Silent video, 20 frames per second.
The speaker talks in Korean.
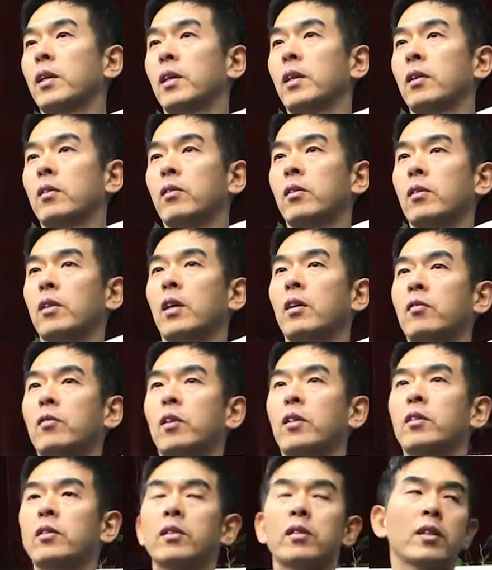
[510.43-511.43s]
예, 그래서 그
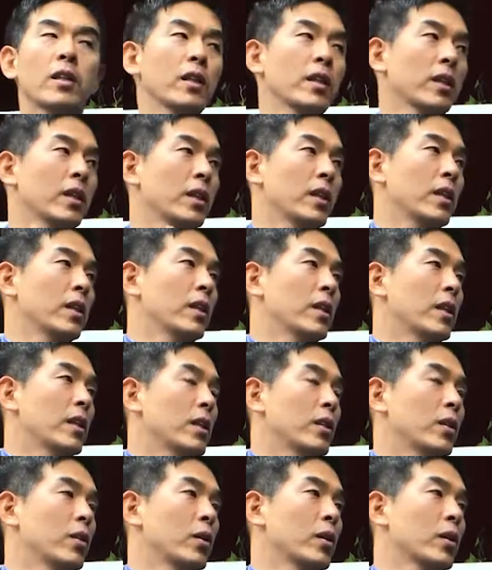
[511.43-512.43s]
학생은 이제
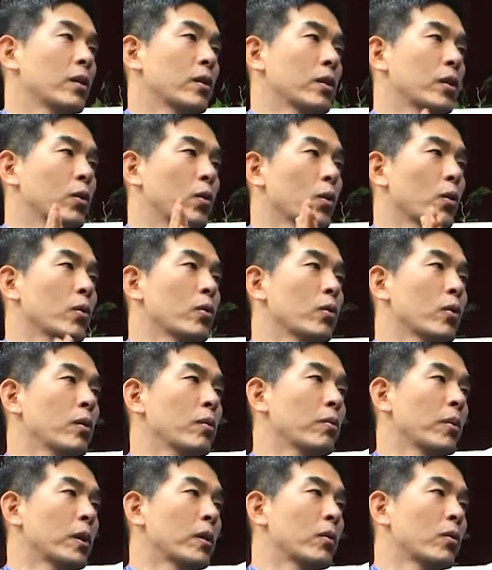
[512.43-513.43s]
저희 그 지도
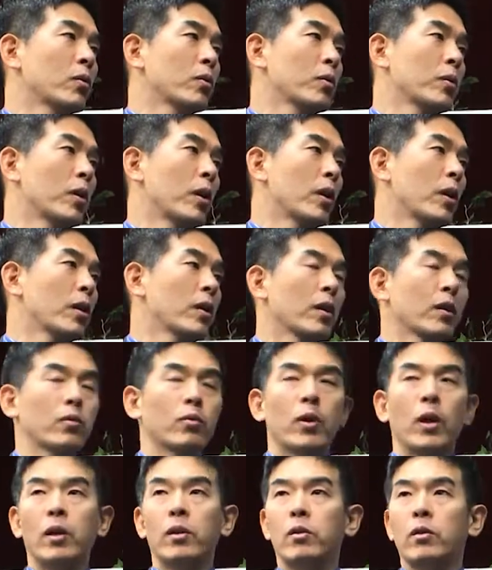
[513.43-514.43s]
교수님한테도 좀 연락을
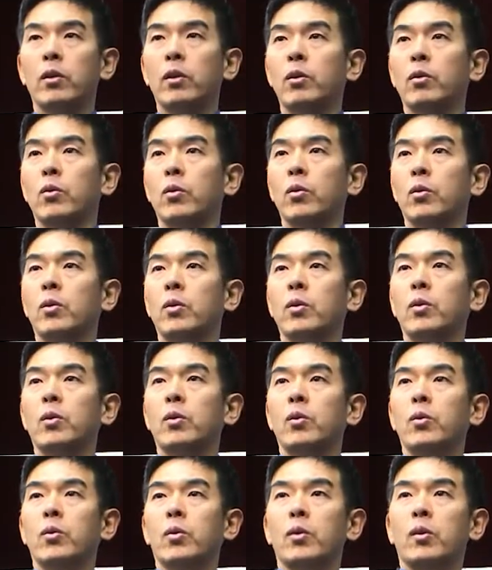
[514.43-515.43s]
또 드리고
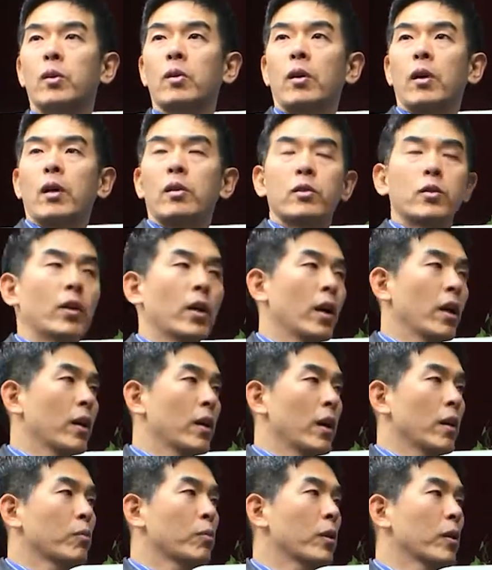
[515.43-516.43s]
또이 저희
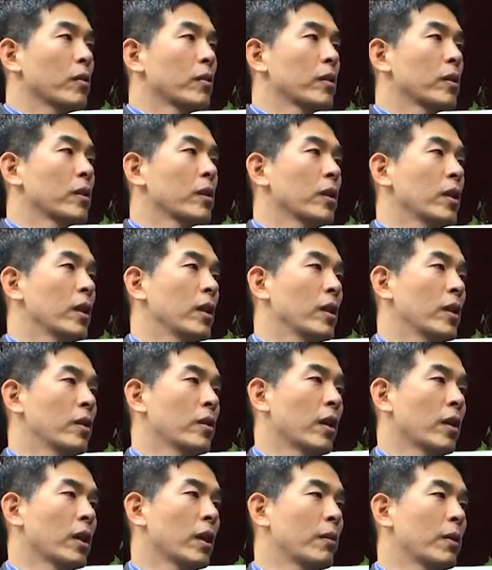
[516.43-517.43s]
학부에 그
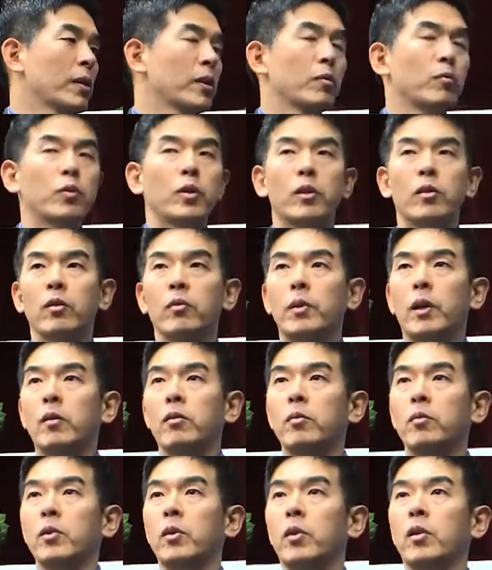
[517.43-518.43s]
상담하시는 분한테
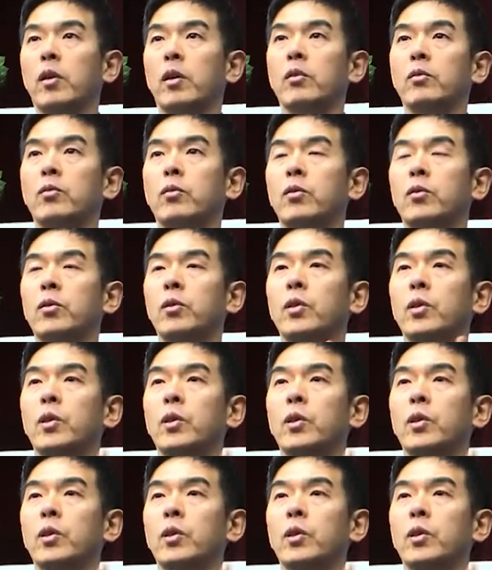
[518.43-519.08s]
말씀을 드려갖고